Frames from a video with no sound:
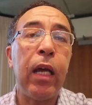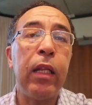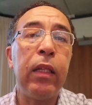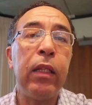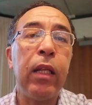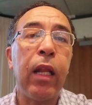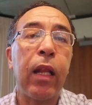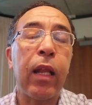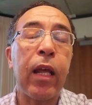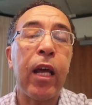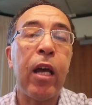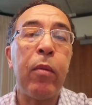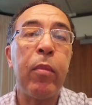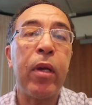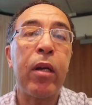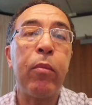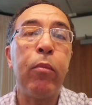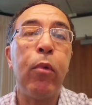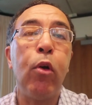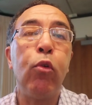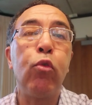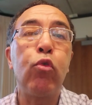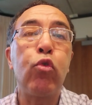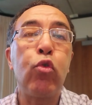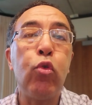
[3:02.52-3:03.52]
أن القمر
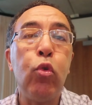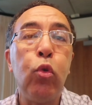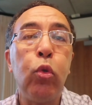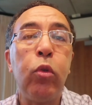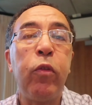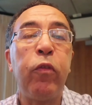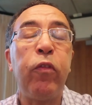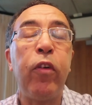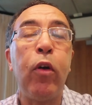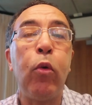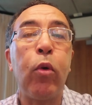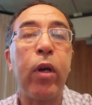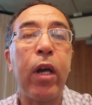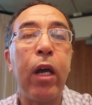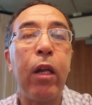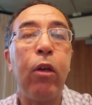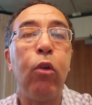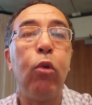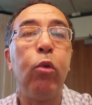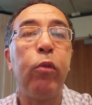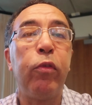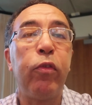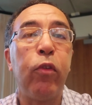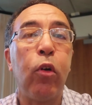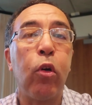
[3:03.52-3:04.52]
موجود فوق
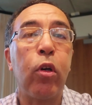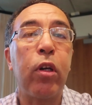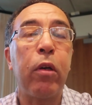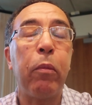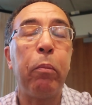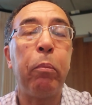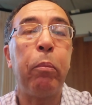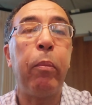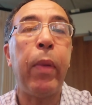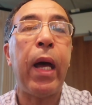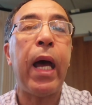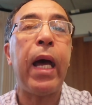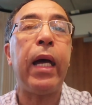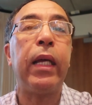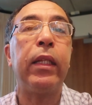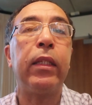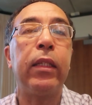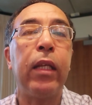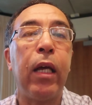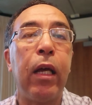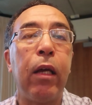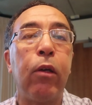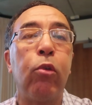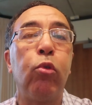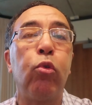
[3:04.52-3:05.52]
الأفق
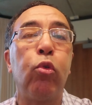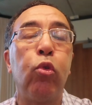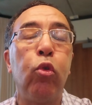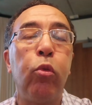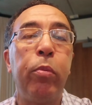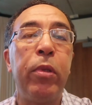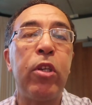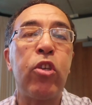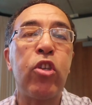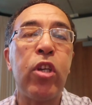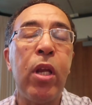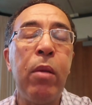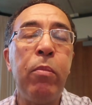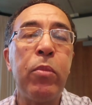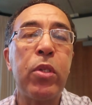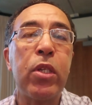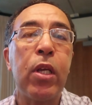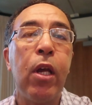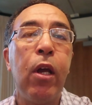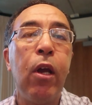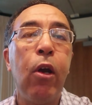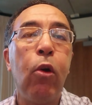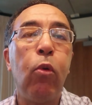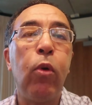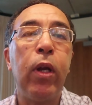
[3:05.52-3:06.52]
بعد غروب
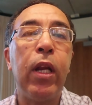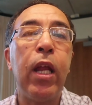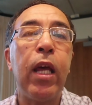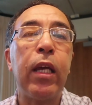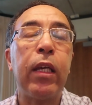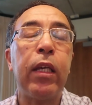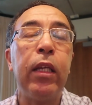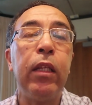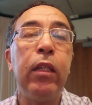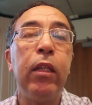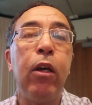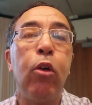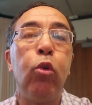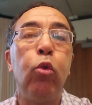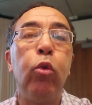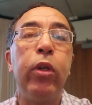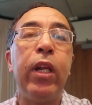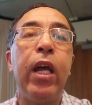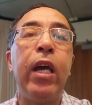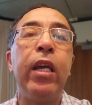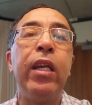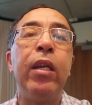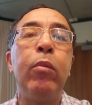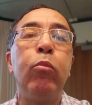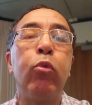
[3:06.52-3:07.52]
الشمس ولكنه
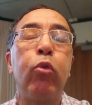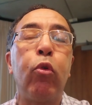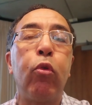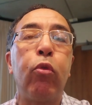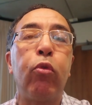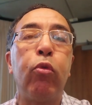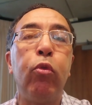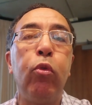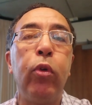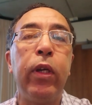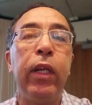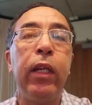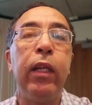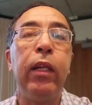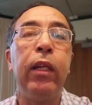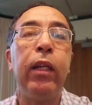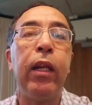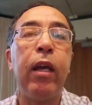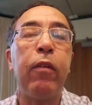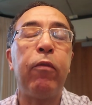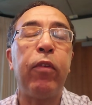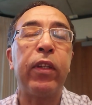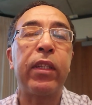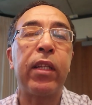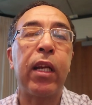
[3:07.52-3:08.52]
لا يمكث
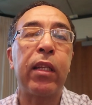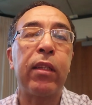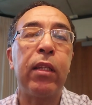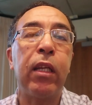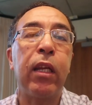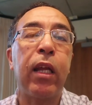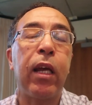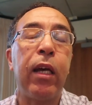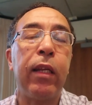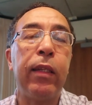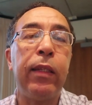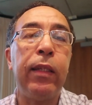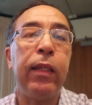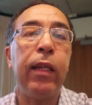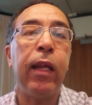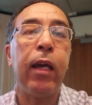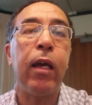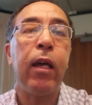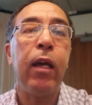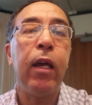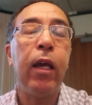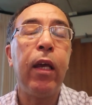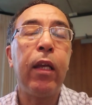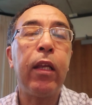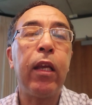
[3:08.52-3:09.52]
إلا فترة
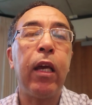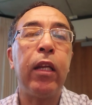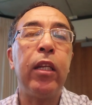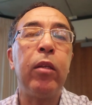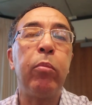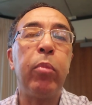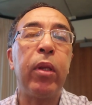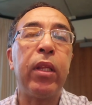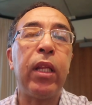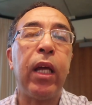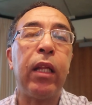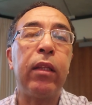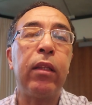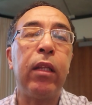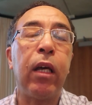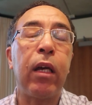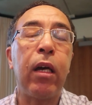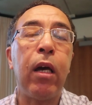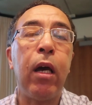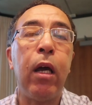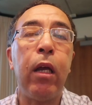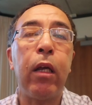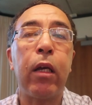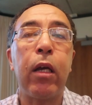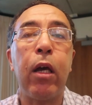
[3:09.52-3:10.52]
قليلة يعني بضعة
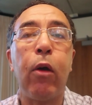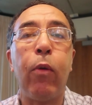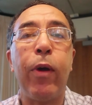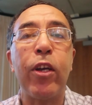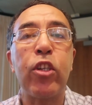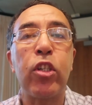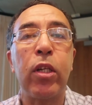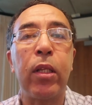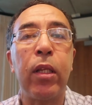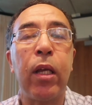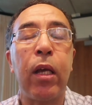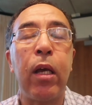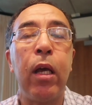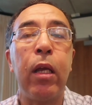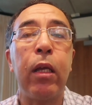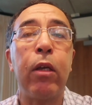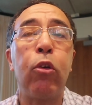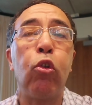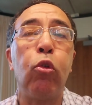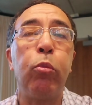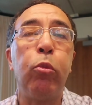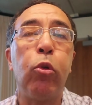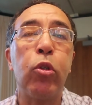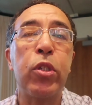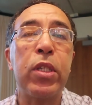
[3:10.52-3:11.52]
دقائق أو عشر
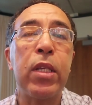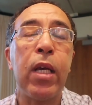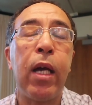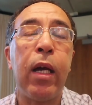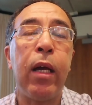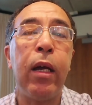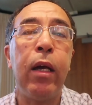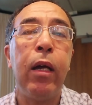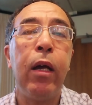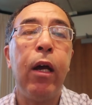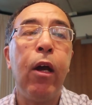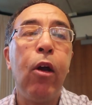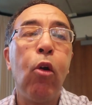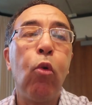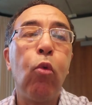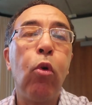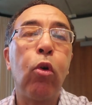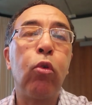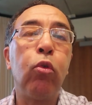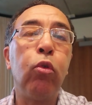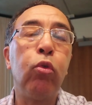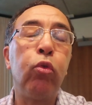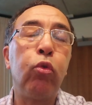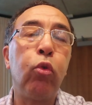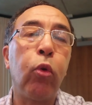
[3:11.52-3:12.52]
دقائق ربع ساعة
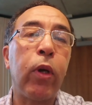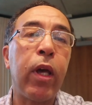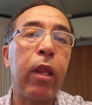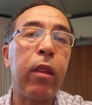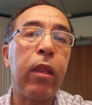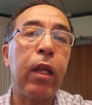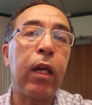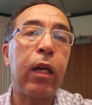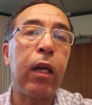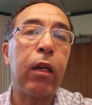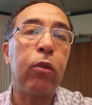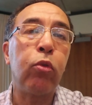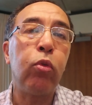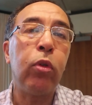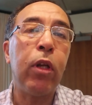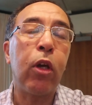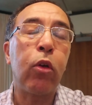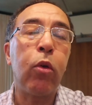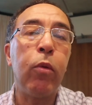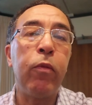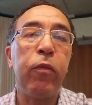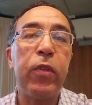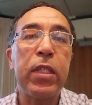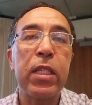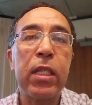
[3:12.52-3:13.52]
وكنت قد ذكرت
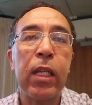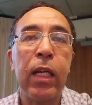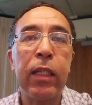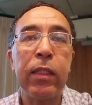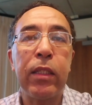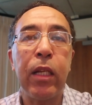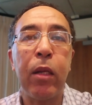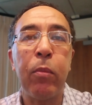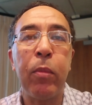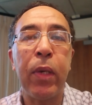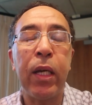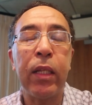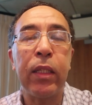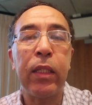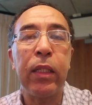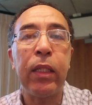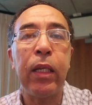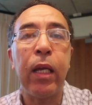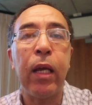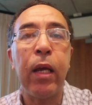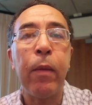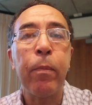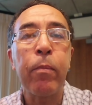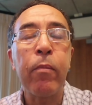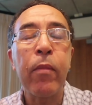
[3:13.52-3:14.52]
لكم في السنة
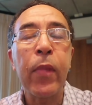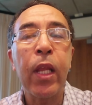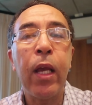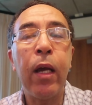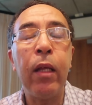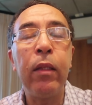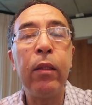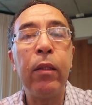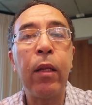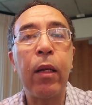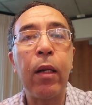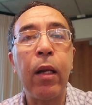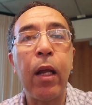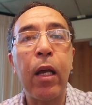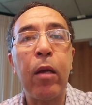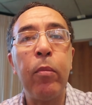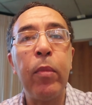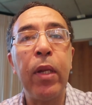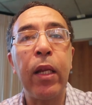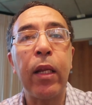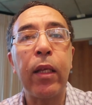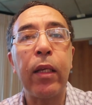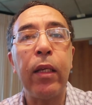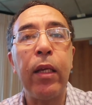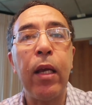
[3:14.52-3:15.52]
الماضية أن
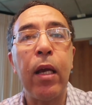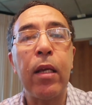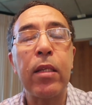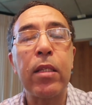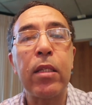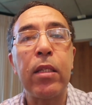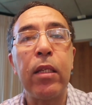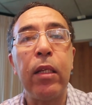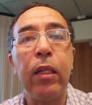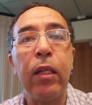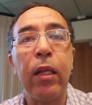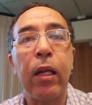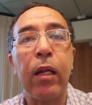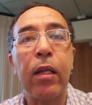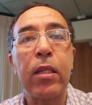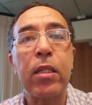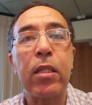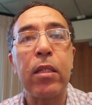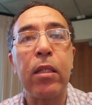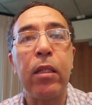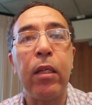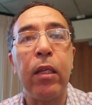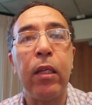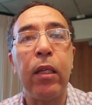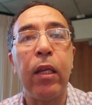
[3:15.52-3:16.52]
الرقم القياسي
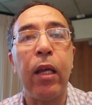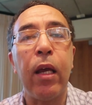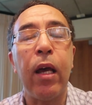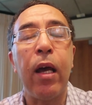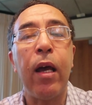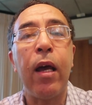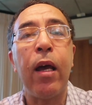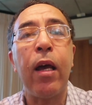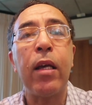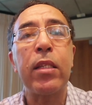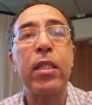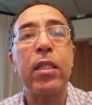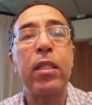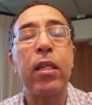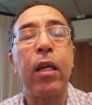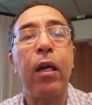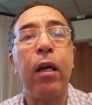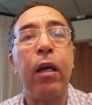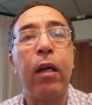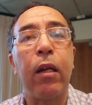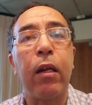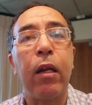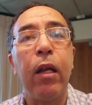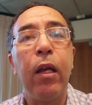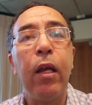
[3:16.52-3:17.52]
لرصد
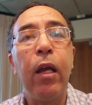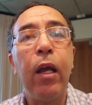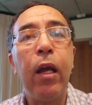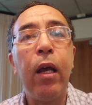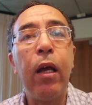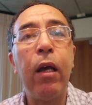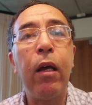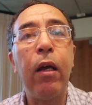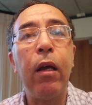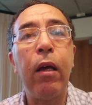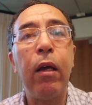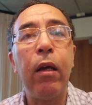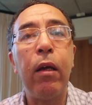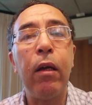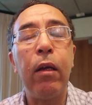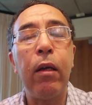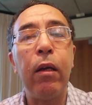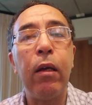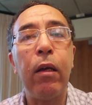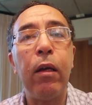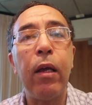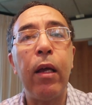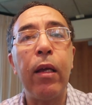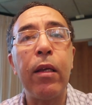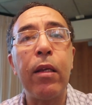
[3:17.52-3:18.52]
أصغر
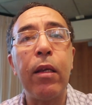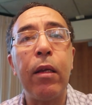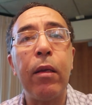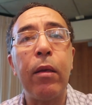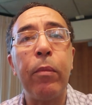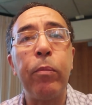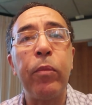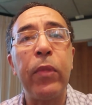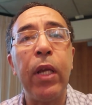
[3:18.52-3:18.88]
آه،